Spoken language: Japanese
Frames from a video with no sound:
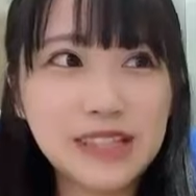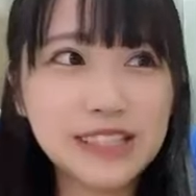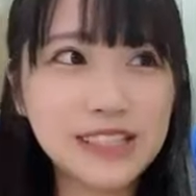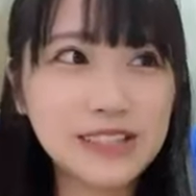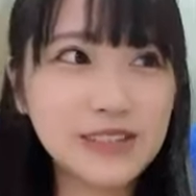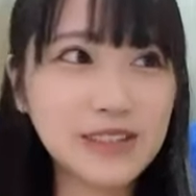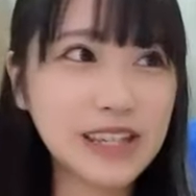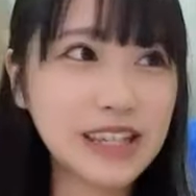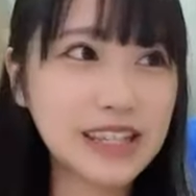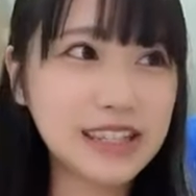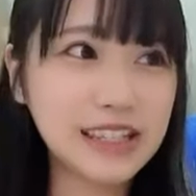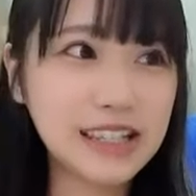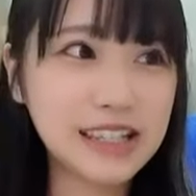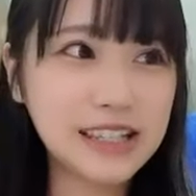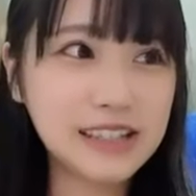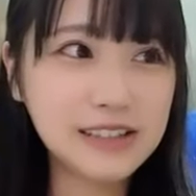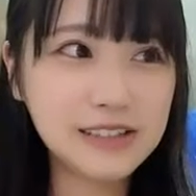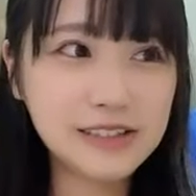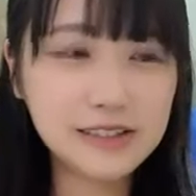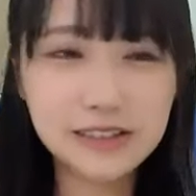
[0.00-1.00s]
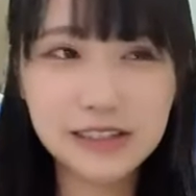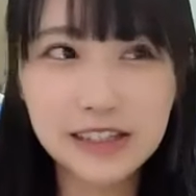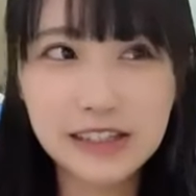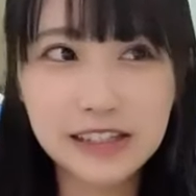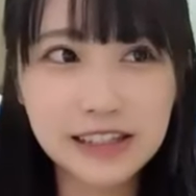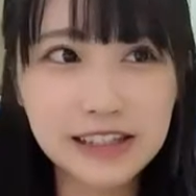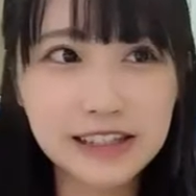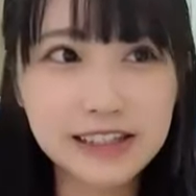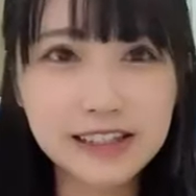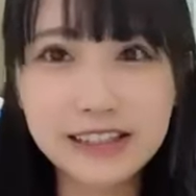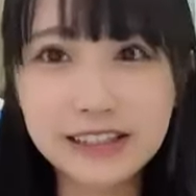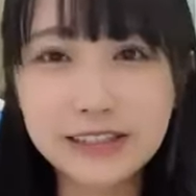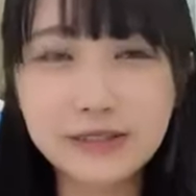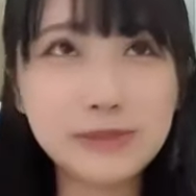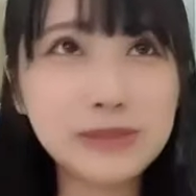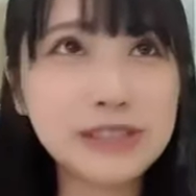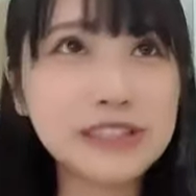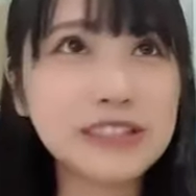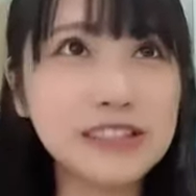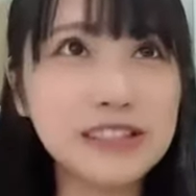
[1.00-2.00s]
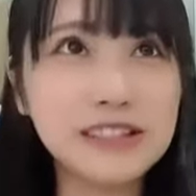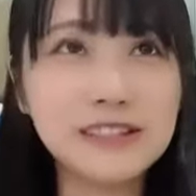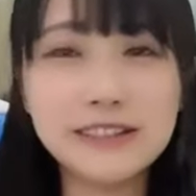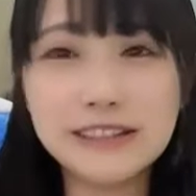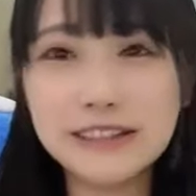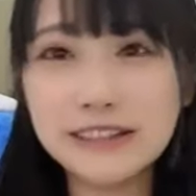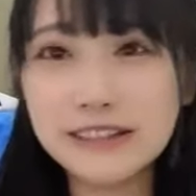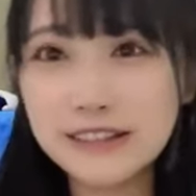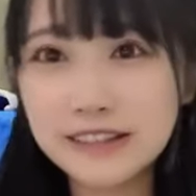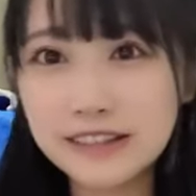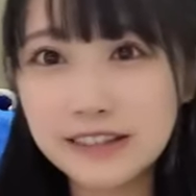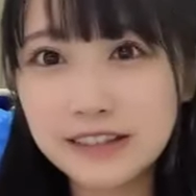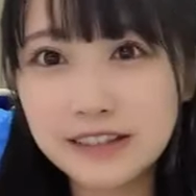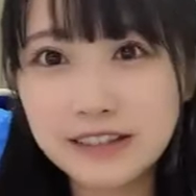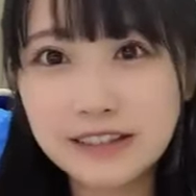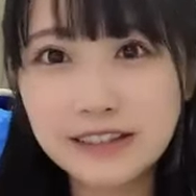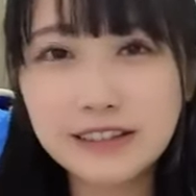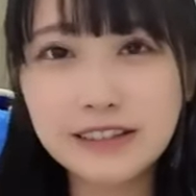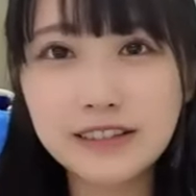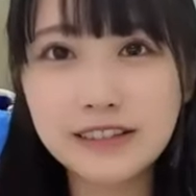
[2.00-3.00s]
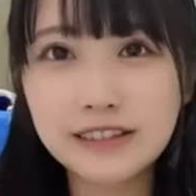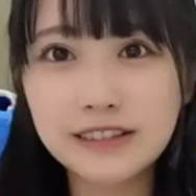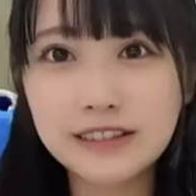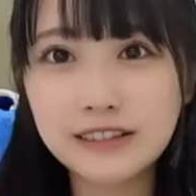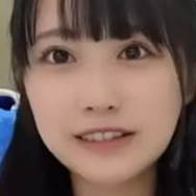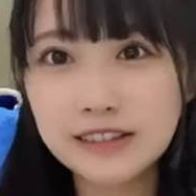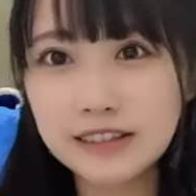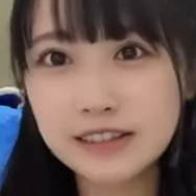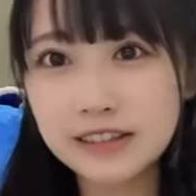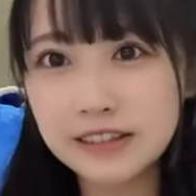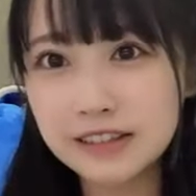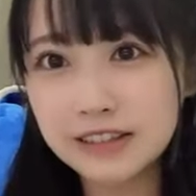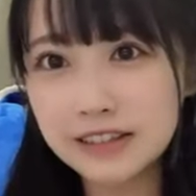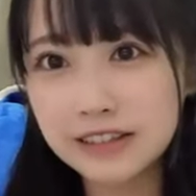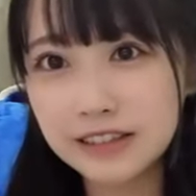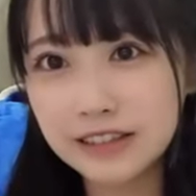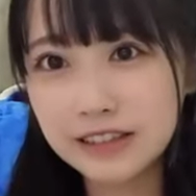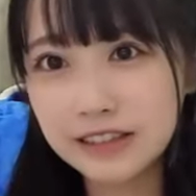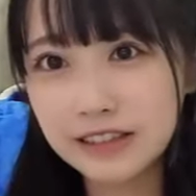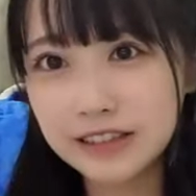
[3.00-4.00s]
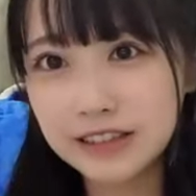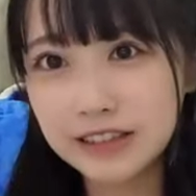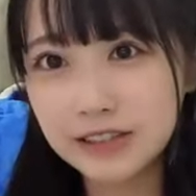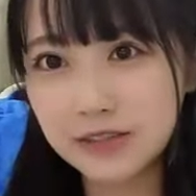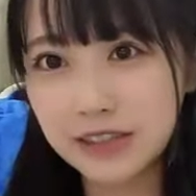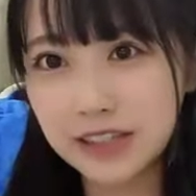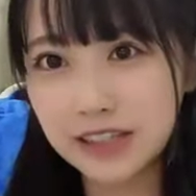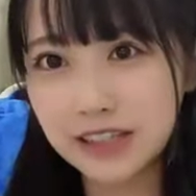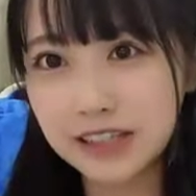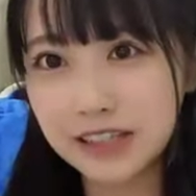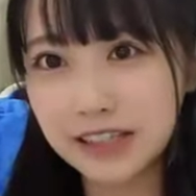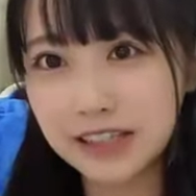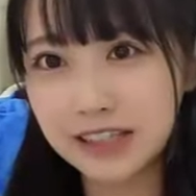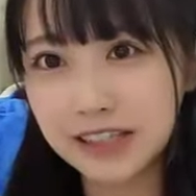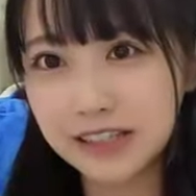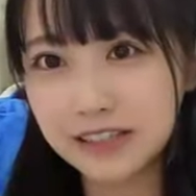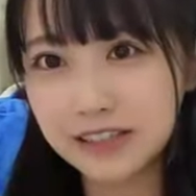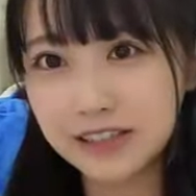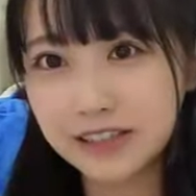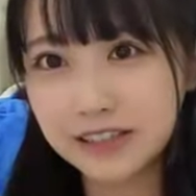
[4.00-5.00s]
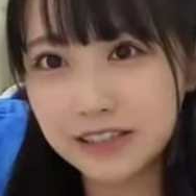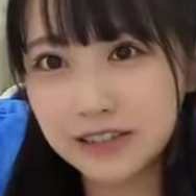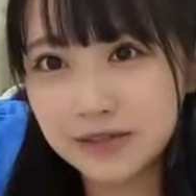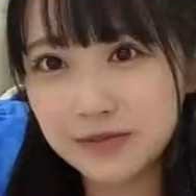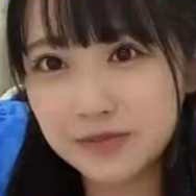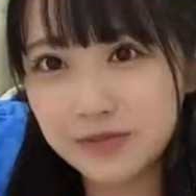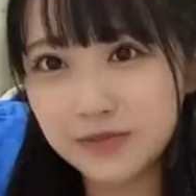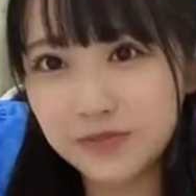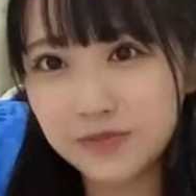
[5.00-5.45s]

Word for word: 姉の携帯け一個見せていい別にけど姉の携帯ケース